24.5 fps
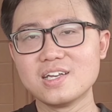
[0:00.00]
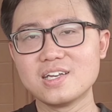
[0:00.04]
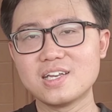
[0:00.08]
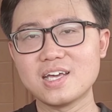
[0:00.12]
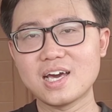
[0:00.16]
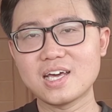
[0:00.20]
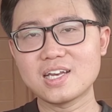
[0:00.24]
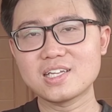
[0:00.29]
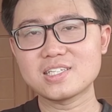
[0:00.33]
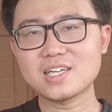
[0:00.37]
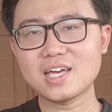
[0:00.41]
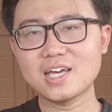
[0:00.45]

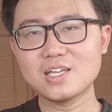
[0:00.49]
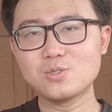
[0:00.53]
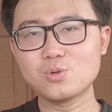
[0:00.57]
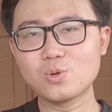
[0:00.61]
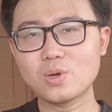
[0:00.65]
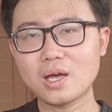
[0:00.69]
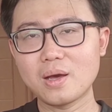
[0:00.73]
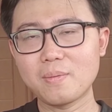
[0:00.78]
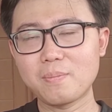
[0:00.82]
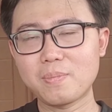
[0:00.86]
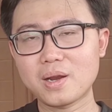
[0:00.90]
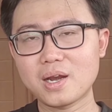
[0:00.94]
Dan saya
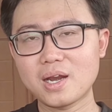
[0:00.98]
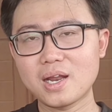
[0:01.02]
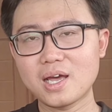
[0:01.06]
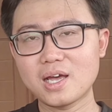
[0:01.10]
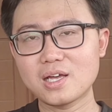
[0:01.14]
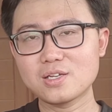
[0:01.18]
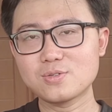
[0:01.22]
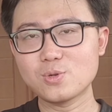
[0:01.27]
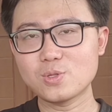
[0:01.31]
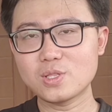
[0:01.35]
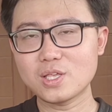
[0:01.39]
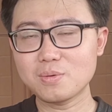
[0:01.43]
juga
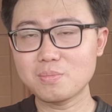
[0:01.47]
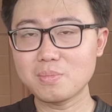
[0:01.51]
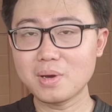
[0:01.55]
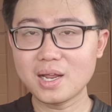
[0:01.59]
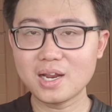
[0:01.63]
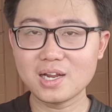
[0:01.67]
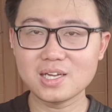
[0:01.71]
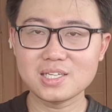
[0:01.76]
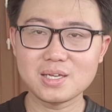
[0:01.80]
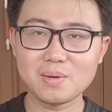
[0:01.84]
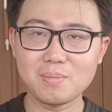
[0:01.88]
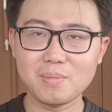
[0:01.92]
pernah syuting
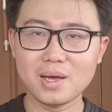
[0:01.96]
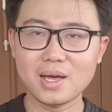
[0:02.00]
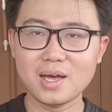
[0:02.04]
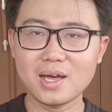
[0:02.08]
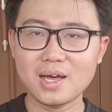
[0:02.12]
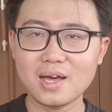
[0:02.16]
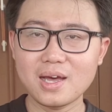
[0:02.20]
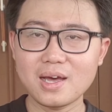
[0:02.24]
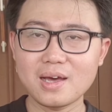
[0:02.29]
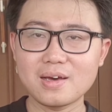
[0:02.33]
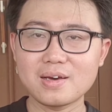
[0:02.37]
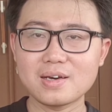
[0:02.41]
bareng
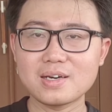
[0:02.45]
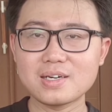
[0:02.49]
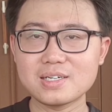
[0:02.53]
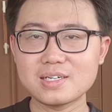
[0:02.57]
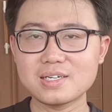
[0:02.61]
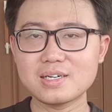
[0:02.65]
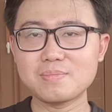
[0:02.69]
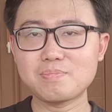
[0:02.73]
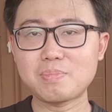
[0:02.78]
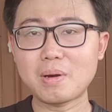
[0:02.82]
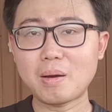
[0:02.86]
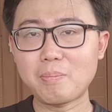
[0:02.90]
sama
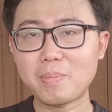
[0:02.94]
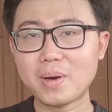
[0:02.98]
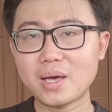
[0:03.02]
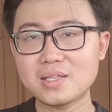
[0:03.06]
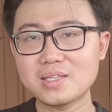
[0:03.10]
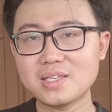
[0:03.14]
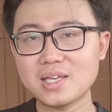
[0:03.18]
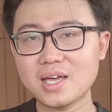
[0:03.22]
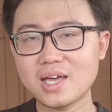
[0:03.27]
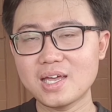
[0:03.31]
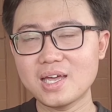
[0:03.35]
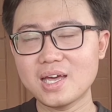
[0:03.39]
uh, eh,
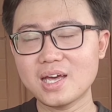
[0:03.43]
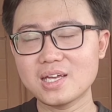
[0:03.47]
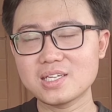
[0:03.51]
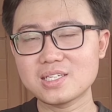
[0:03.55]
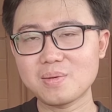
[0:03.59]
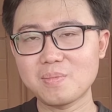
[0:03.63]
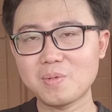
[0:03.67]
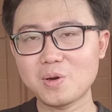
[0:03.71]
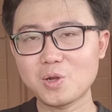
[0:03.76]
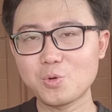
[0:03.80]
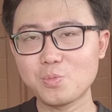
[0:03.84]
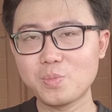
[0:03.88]
papanya ya,
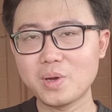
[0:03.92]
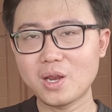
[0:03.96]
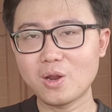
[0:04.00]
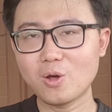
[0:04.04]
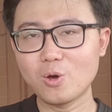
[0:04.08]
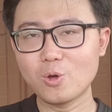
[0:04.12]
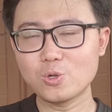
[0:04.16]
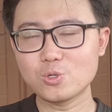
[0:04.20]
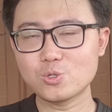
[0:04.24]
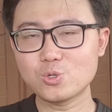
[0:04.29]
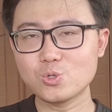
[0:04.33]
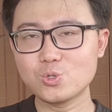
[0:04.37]
sama Ruben
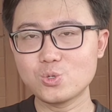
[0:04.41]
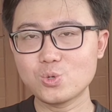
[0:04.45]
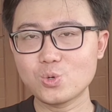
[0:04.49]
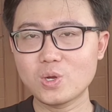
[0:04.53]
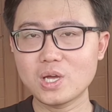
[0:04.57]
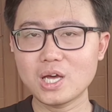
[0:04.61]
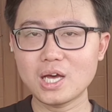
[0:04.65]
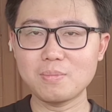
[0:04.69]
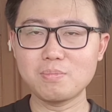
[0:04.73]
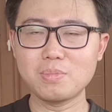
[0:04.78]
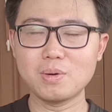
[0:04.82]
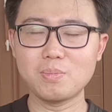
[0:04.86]
Onsu
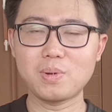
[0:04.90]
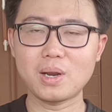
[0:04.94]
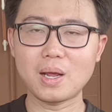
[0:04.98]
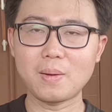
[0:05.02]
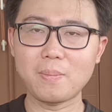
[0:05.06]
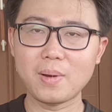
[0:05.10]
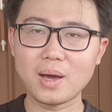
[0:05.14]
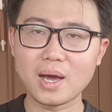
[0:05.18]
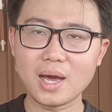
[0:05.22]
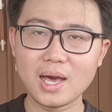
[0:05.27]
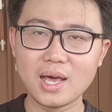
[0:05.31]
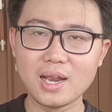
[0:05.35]
juga
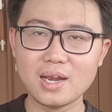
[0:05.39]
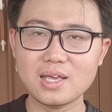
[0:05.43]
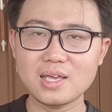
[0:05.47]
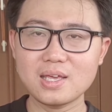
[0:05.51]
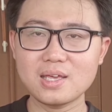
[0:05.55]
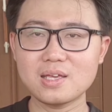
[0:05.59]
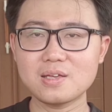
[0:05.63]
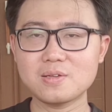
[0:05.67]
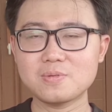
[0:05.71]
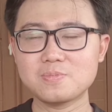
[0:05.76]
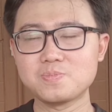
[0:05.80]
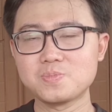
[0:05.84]
beberapa
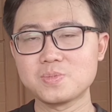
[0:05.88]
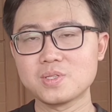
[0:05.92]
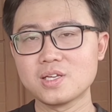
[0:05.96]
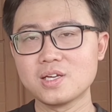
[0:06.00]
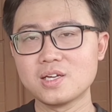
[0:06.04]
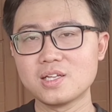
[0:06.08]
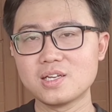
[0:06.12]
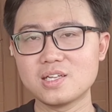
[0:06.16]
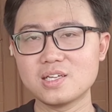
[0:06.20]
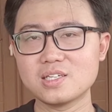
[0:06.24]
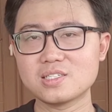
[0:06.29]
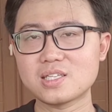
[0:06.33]
kali
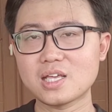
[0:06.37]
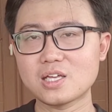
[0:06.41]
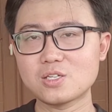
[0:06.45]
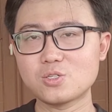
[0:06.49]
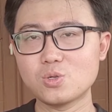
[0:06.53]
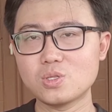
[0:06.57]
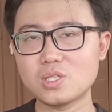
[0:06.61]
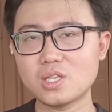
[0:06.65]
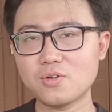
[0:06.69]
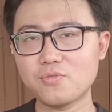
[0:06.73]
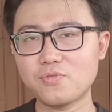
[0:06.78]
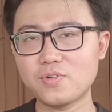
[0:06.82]
di
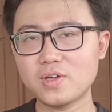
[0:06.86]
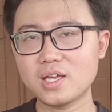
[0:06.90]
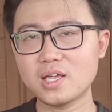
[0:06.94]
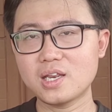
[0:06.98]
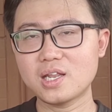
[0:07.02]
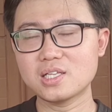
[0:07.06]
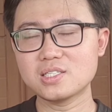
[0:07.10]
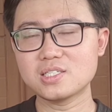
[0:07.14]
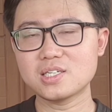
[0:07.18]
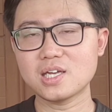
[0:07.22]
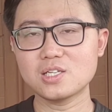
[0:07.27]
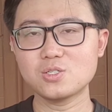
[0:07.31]
stasiun TV
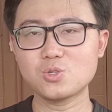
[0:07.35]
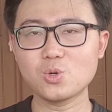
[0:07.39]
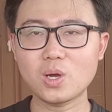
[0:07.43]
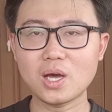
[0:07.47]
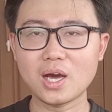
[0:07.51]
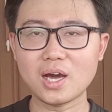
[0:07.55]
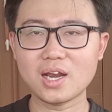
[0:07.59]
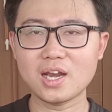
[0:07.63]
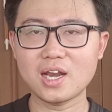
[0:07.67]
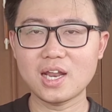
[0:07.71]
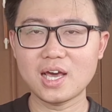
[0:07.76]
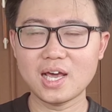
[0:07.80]
dan saya
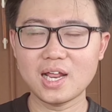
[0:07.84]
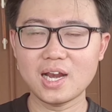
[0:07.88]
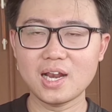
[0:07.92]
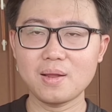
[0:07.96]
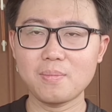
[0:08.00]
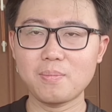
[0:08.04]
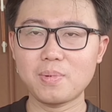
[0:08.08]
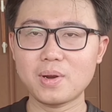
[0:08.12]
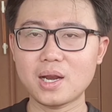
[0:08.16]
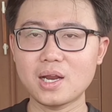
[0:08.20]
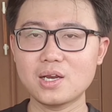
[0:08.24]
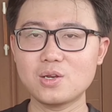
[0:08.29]
juga kenal,
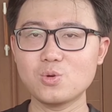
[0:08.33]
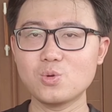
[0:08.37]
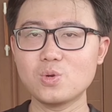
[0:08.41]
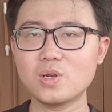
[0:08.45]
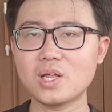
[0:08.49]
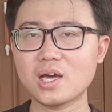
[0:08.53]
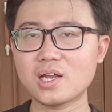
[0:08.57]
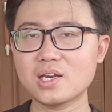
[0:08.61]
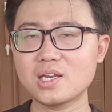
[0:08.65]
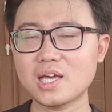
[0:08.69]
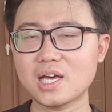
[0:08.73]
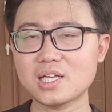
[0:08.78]
pernah
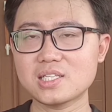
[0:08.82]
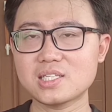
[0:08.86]
diundang di